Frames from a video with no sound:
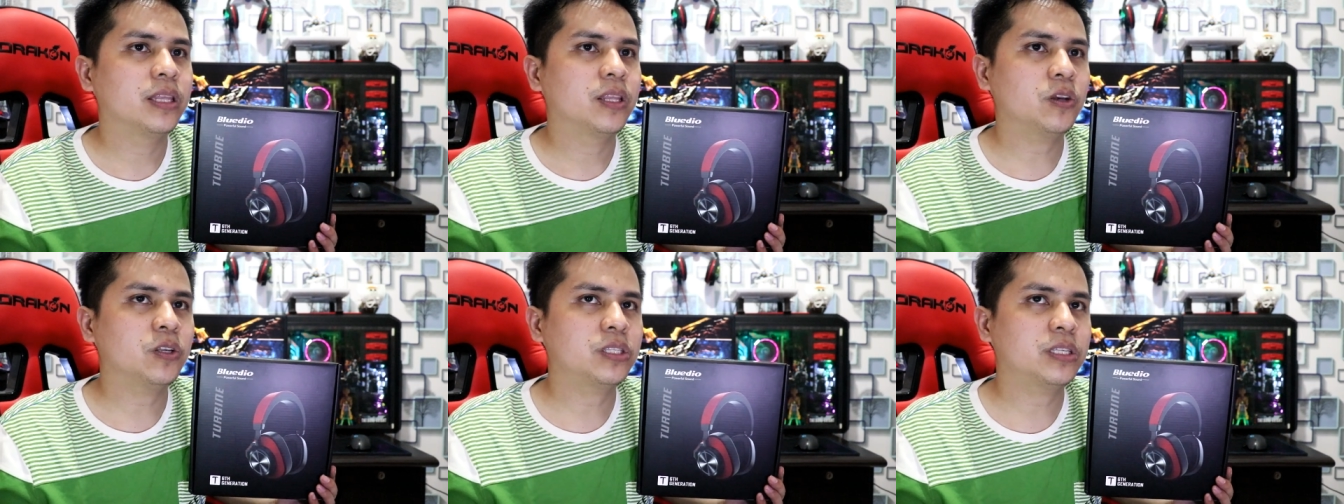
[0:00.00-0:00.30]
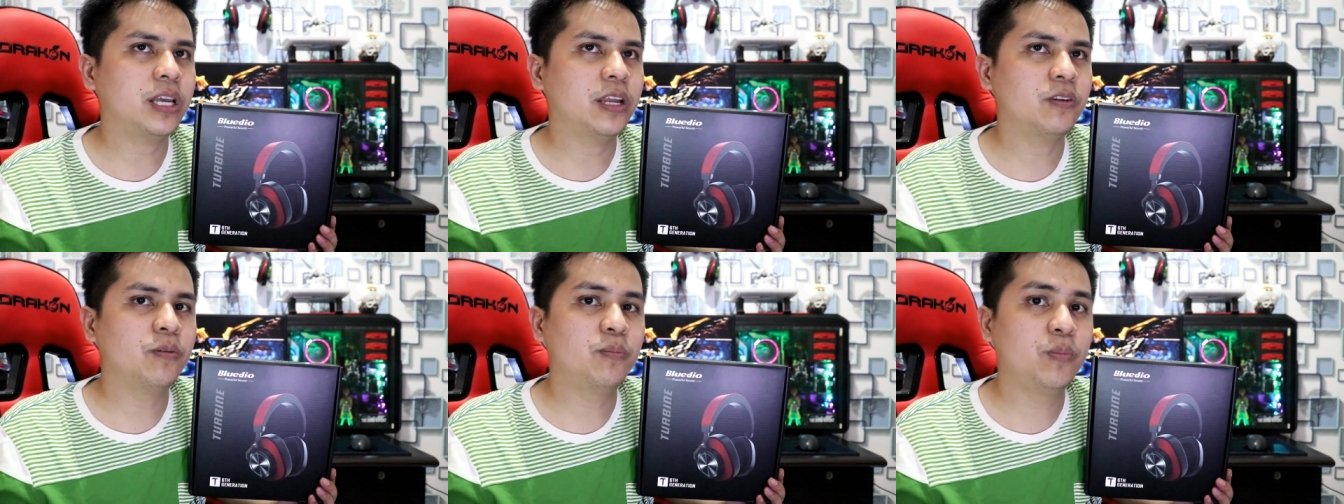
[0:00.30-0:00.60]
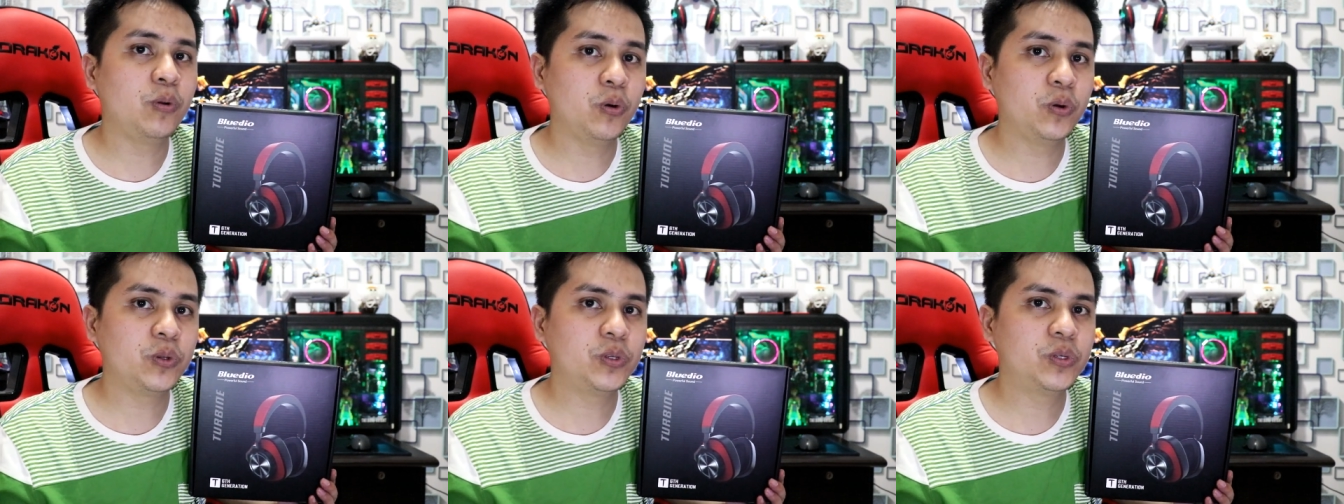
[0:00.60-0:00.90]
Tapos ano,
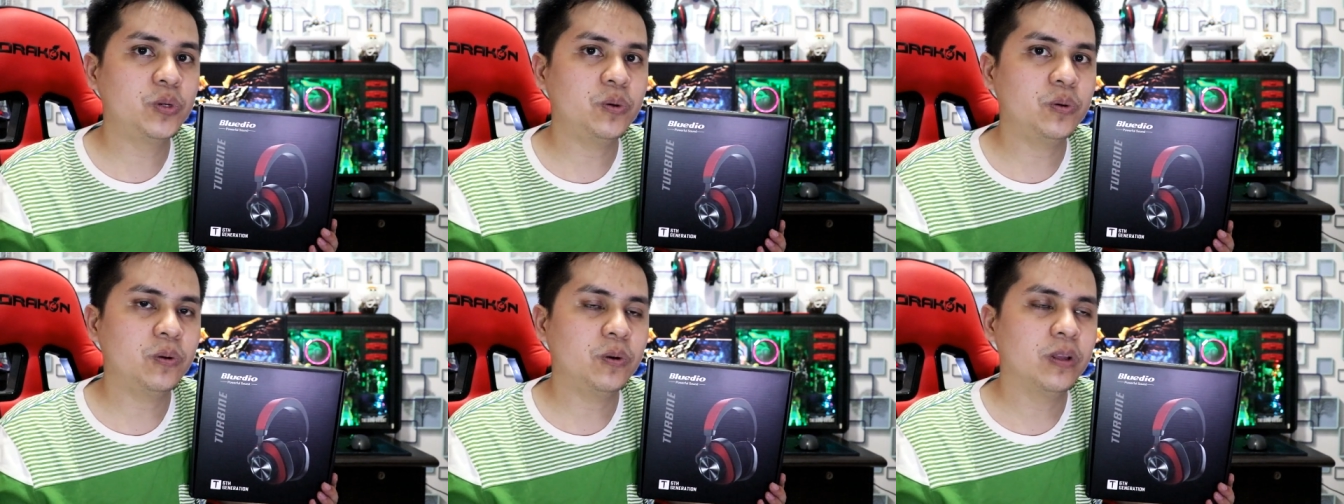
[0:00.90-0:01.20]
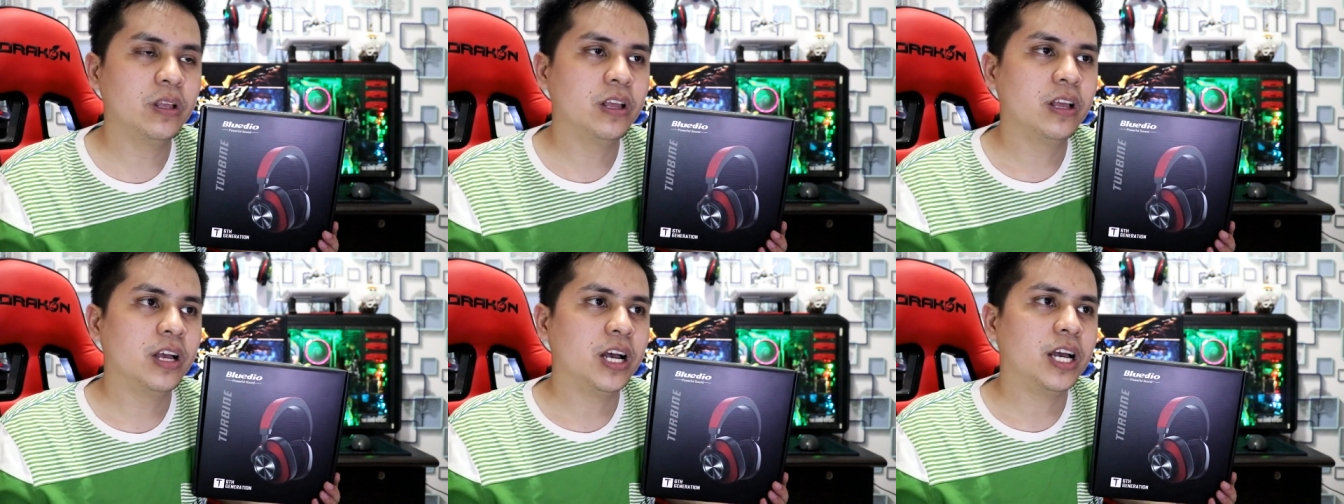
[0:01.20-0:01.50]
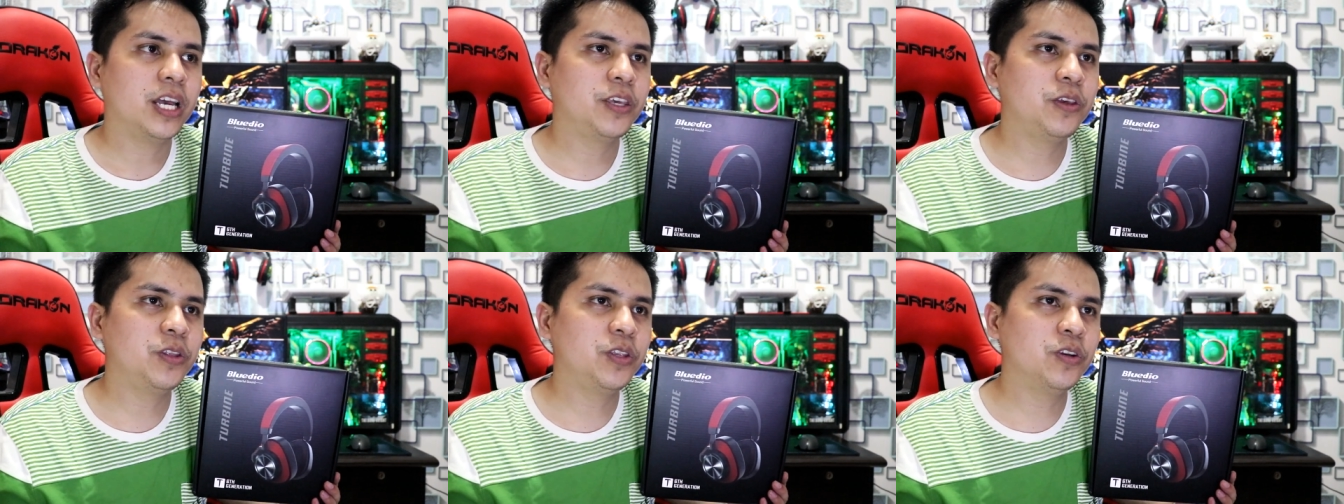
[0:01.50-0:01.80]
Blue Jew.
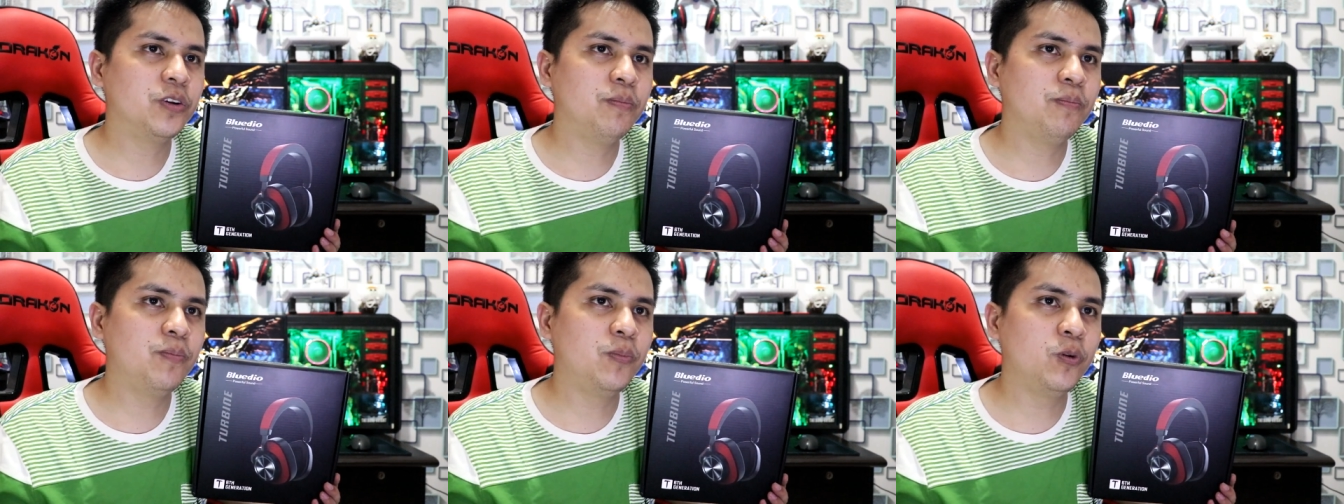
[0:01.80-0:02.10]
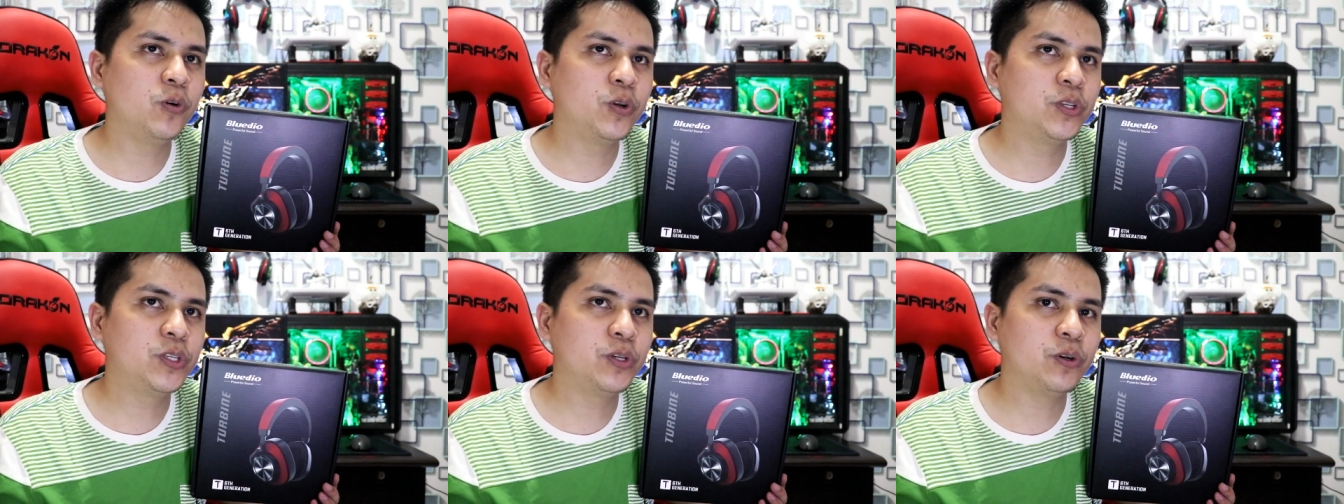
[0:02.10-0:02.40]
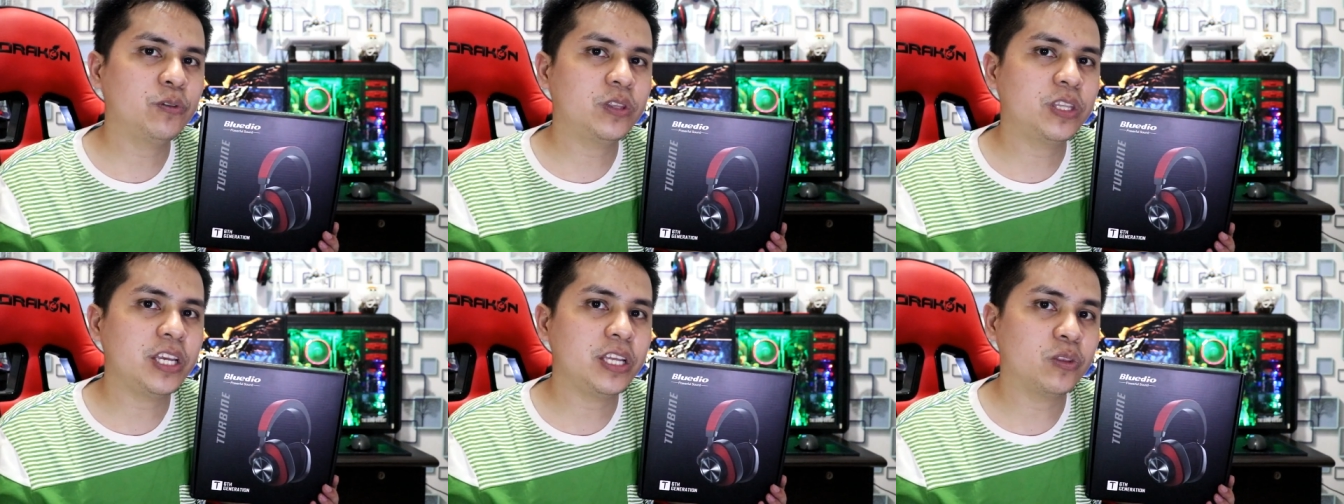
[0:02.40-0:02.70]
Yun yung Blue
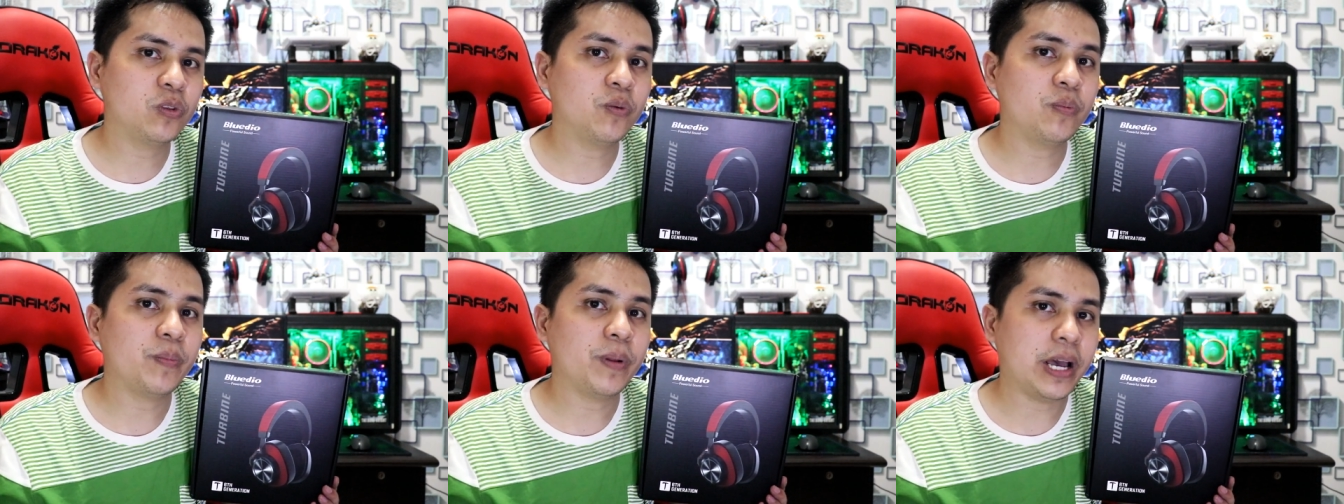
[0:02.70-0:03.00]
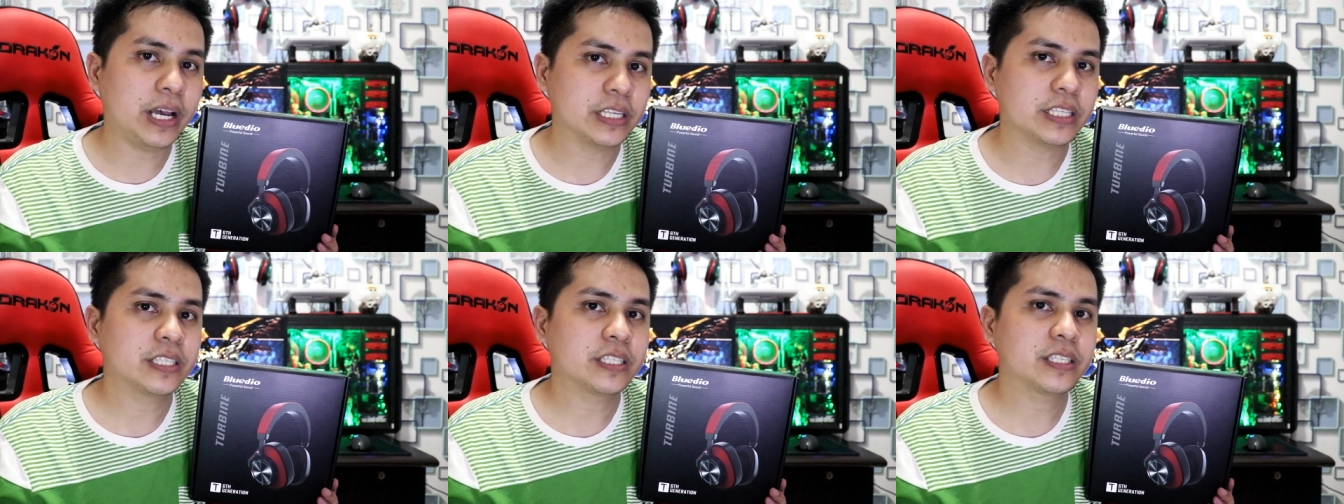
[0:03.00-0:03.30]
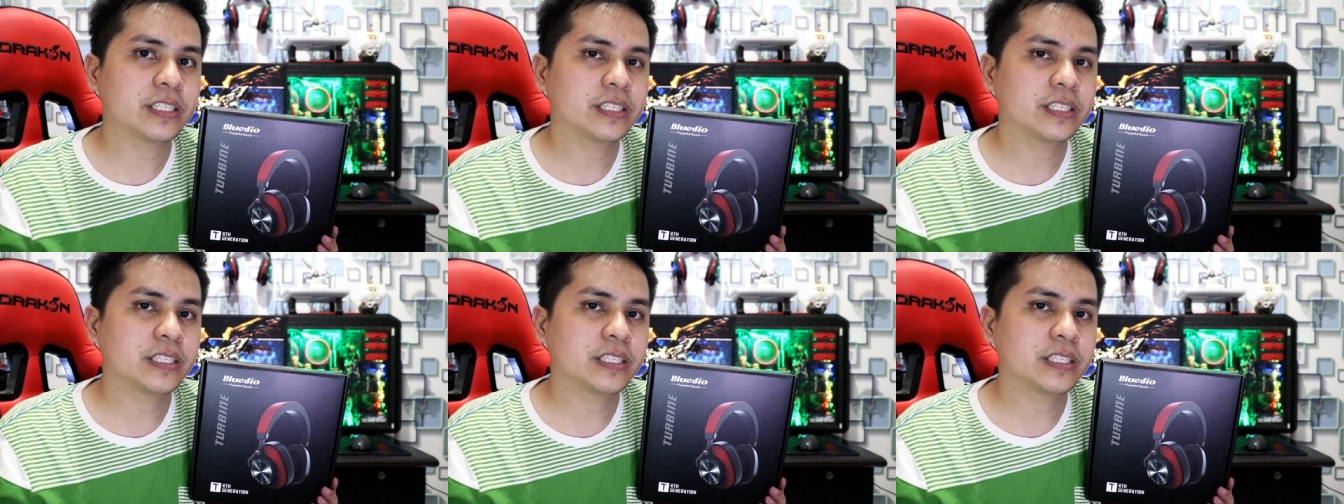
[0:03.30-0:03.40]
Jew T2 Plus.